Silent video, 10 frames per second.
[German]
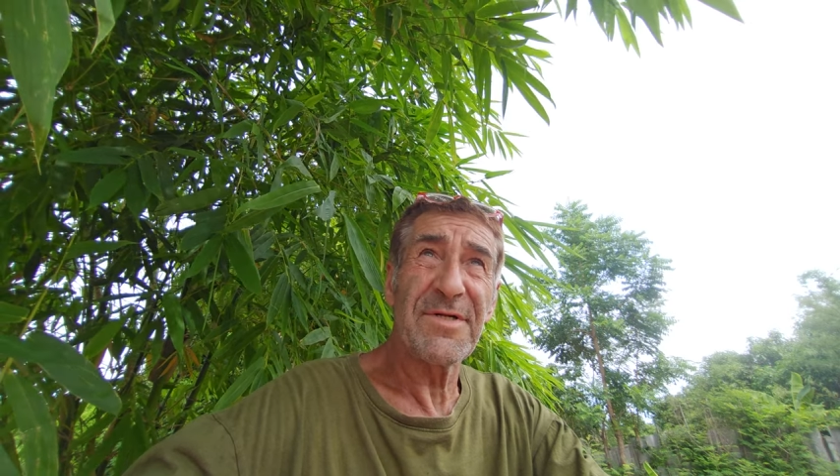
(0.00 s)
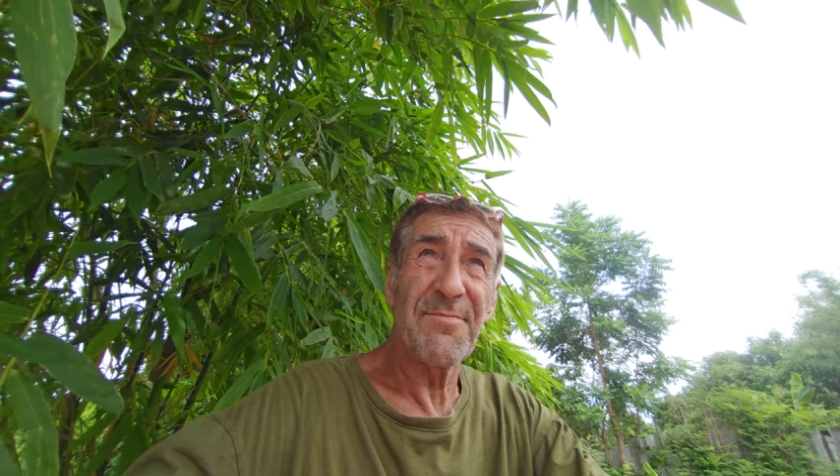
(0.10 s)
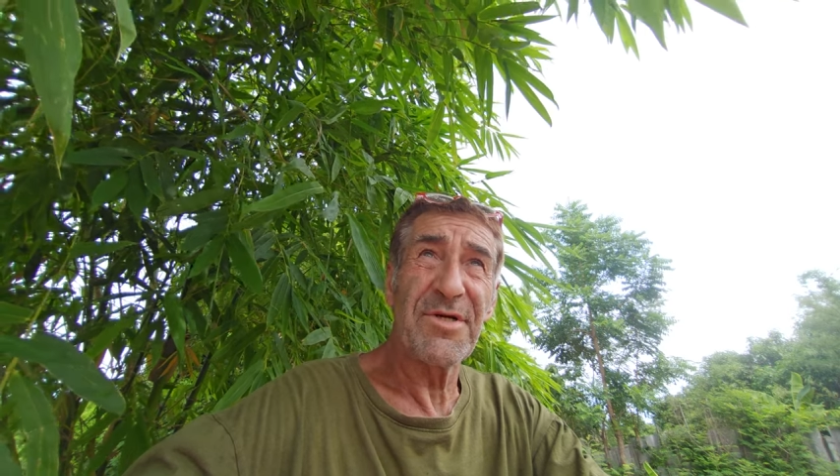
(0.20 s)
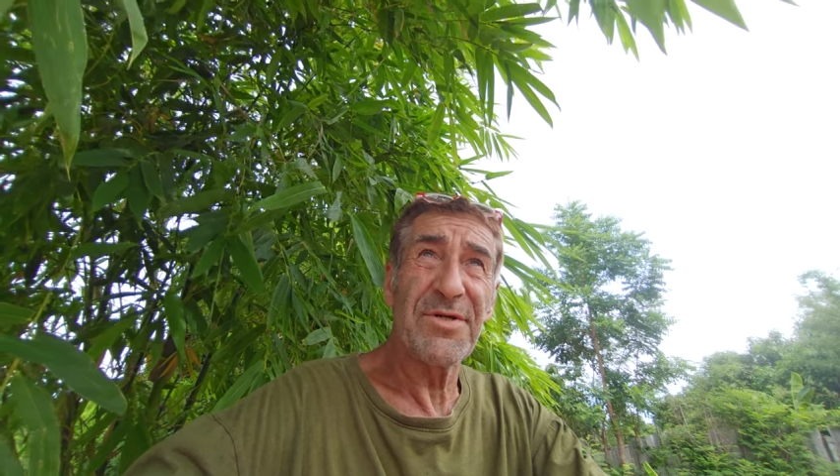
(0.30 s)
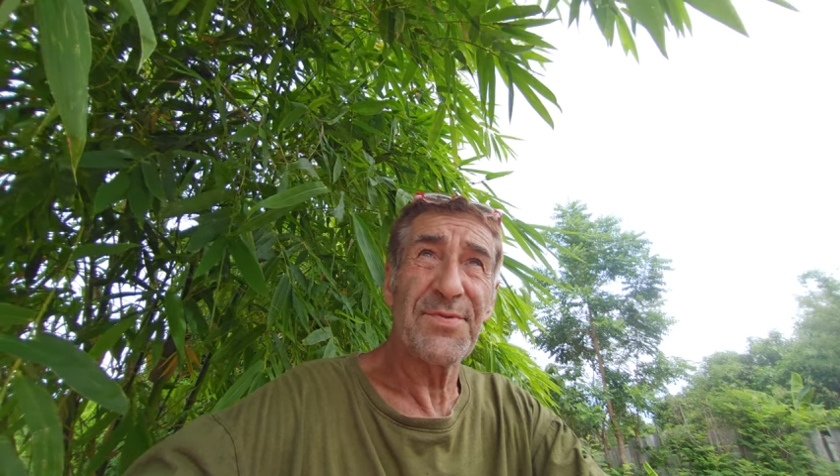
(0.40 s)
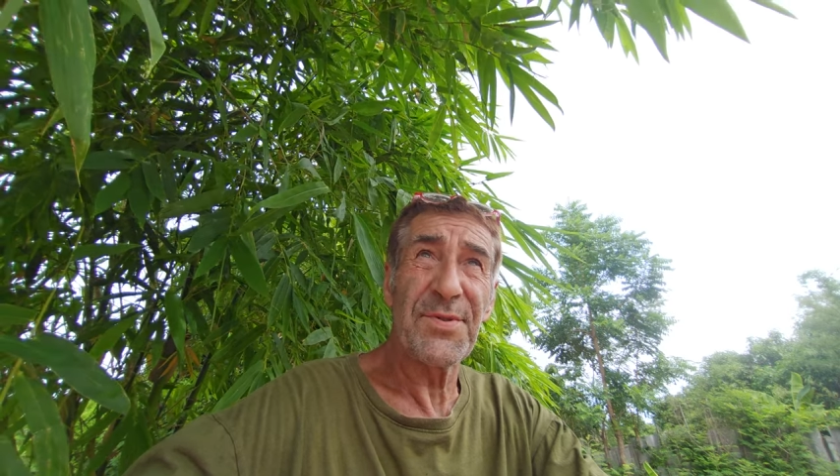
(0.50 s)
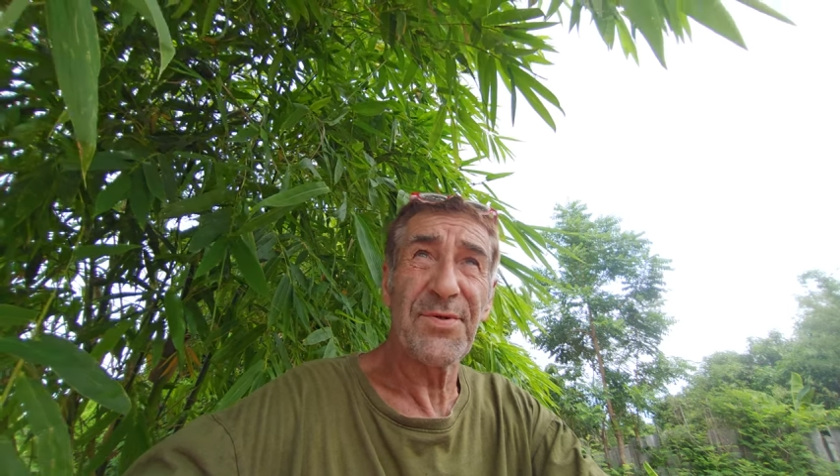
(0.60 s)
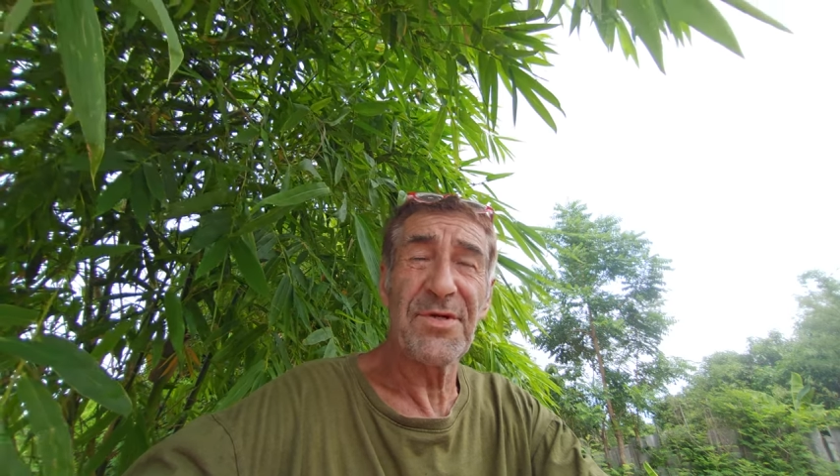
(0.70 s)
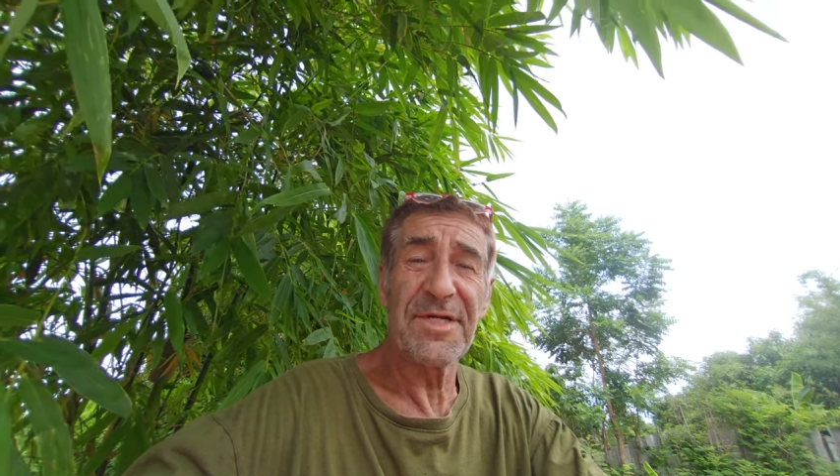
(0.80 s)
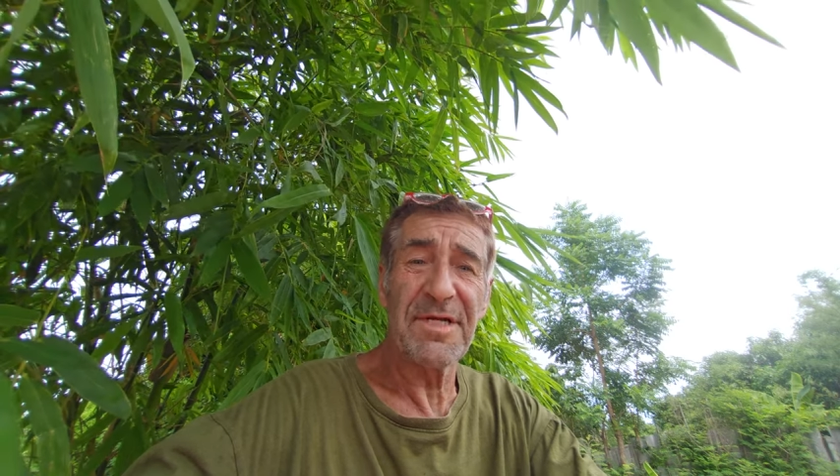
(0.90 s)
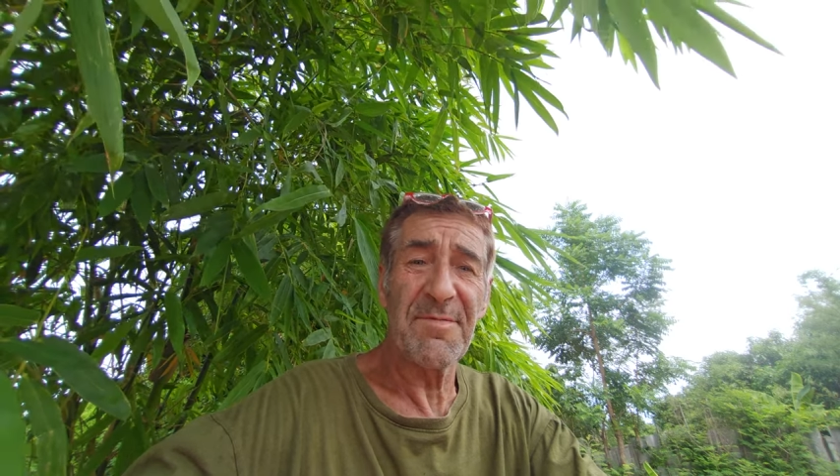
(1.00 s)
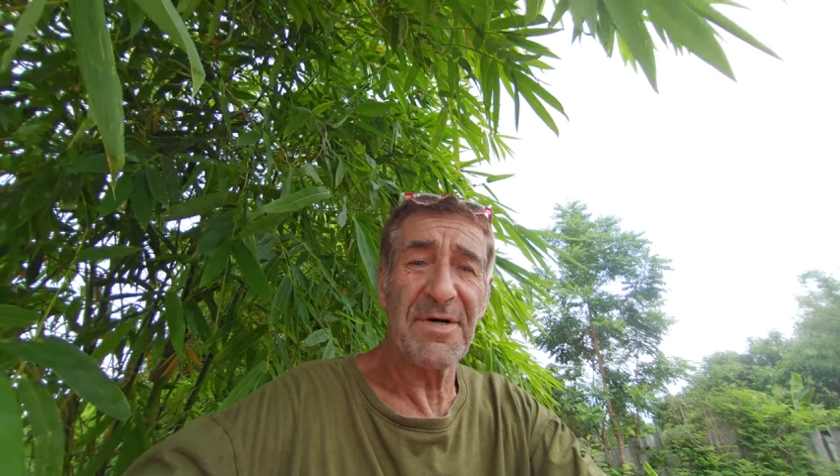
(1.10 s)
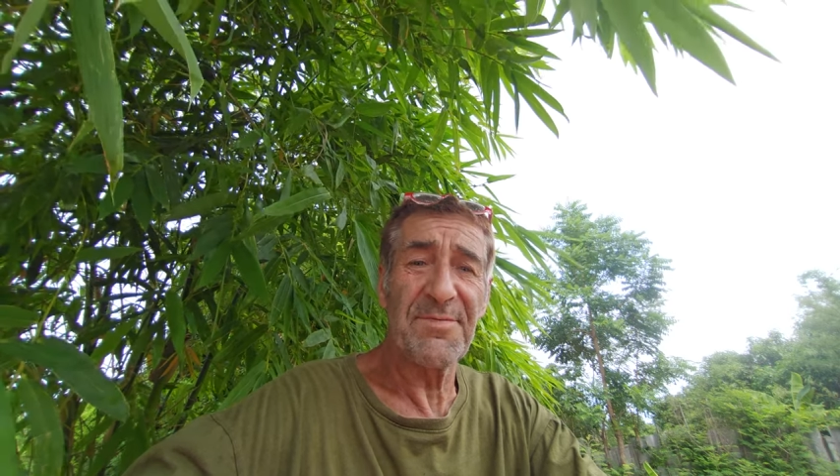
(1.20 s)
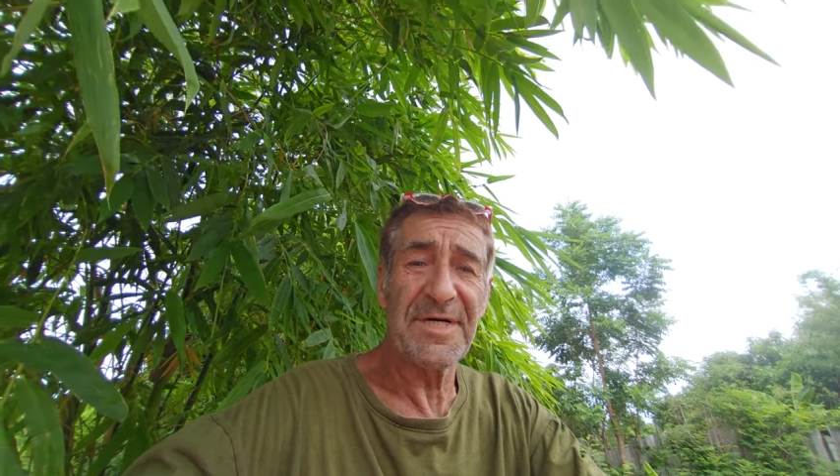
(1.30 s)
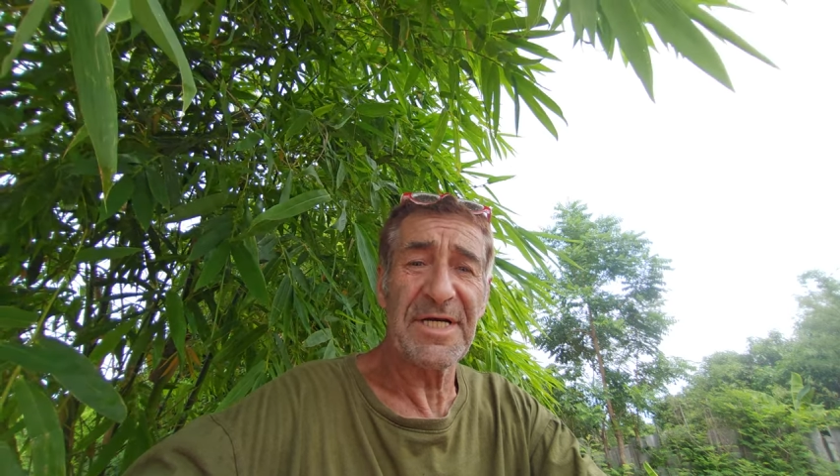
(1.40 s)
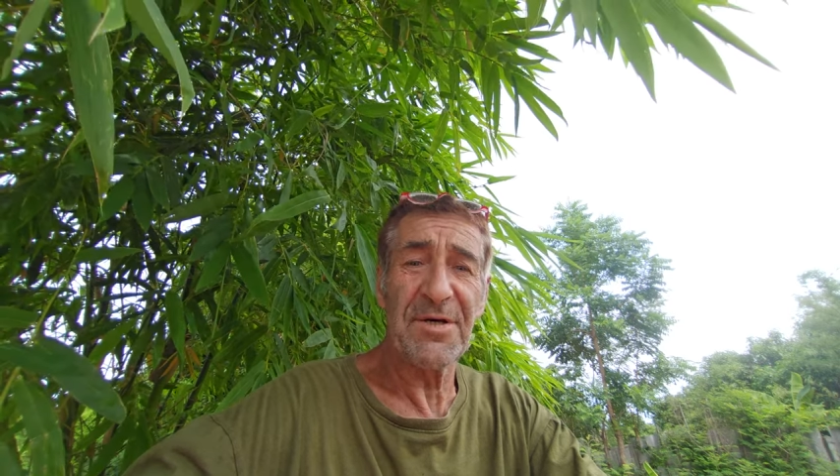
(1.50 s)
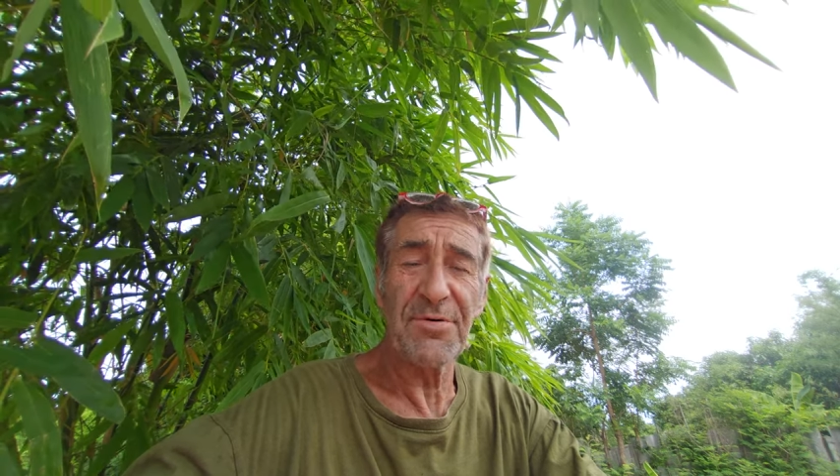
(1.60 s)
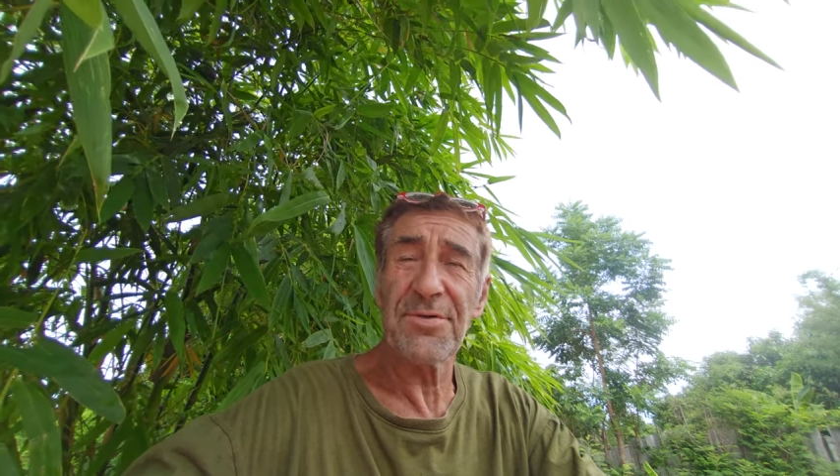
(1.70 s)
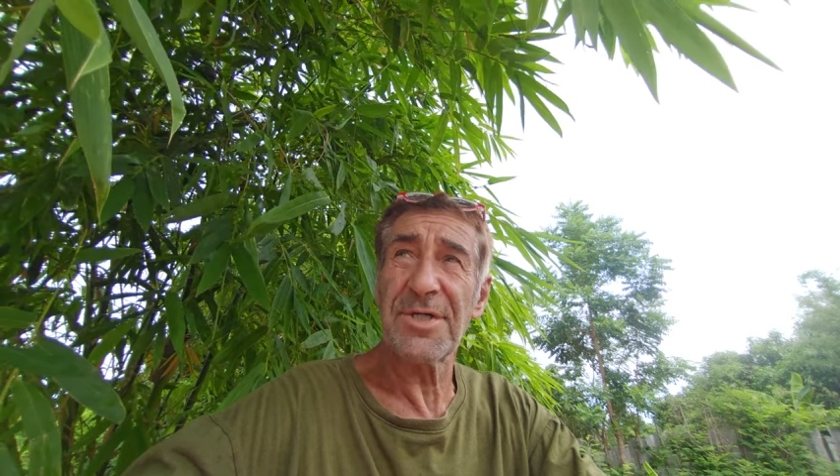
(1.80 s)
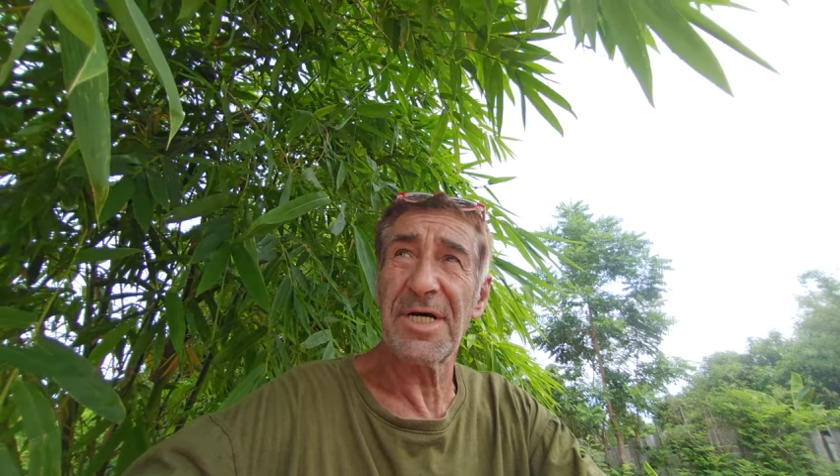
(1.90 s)
damit die Vögel nicht immer auf mein
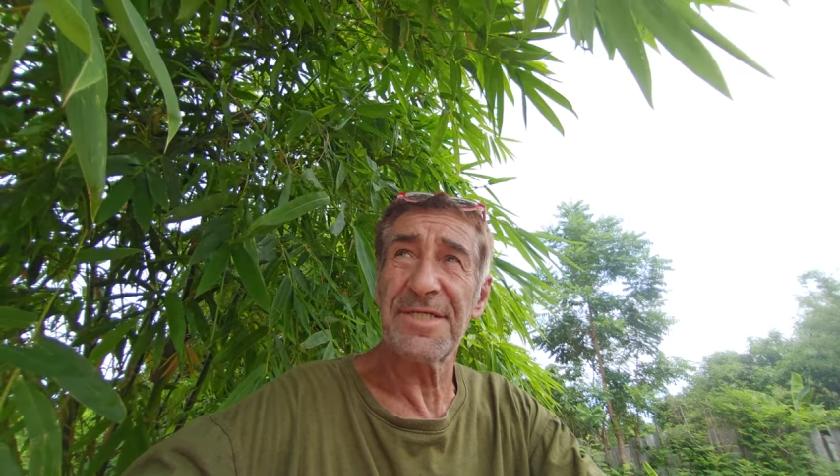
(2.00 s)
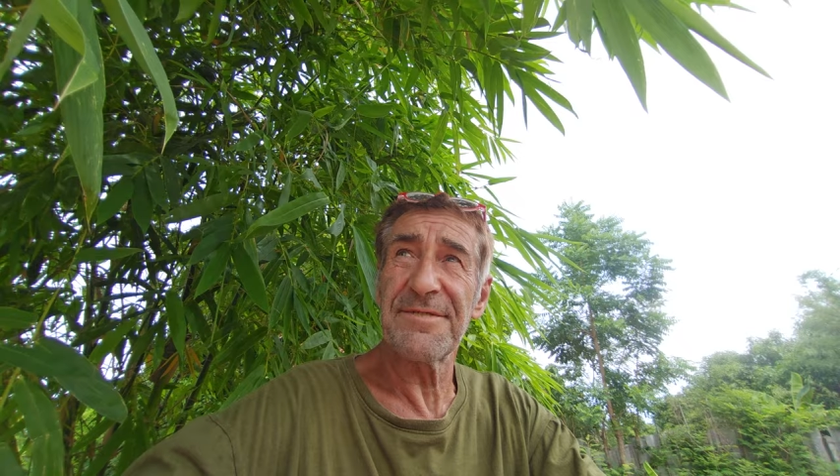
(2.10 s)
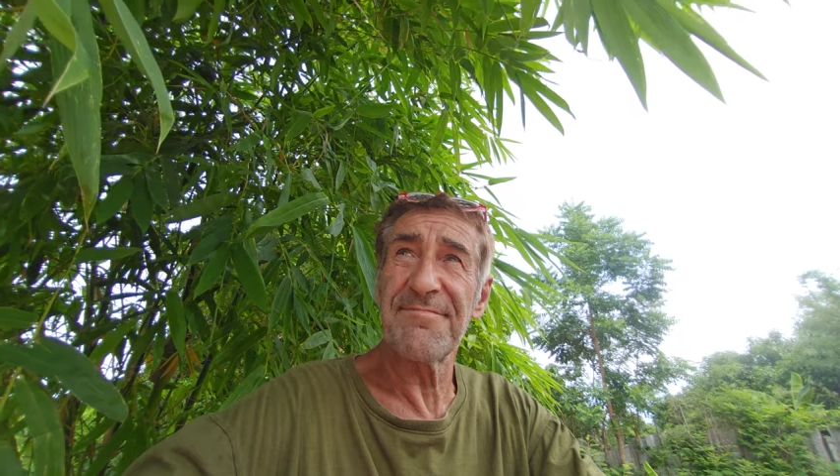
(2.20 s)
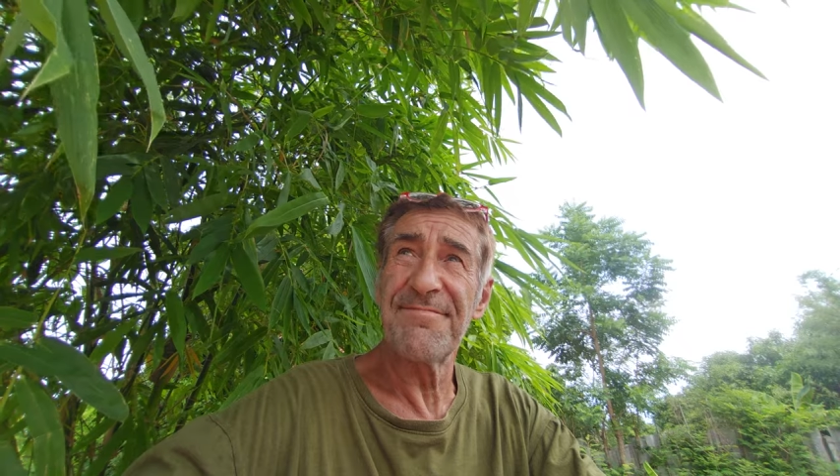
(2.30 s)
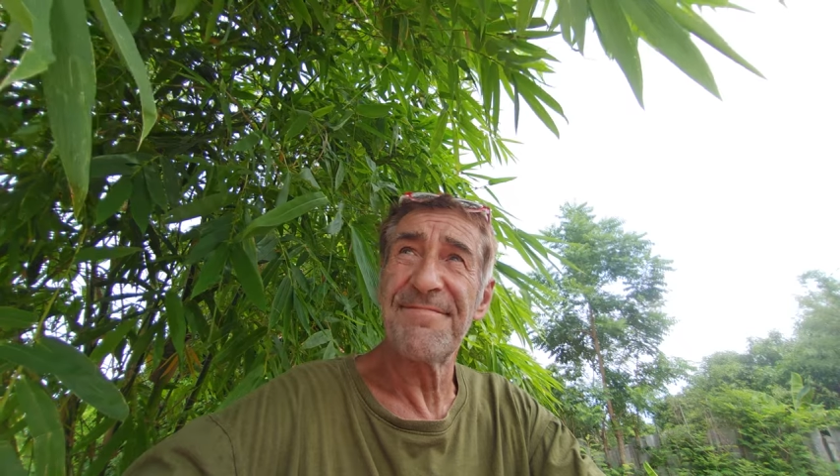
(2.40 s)
Auto scheißen.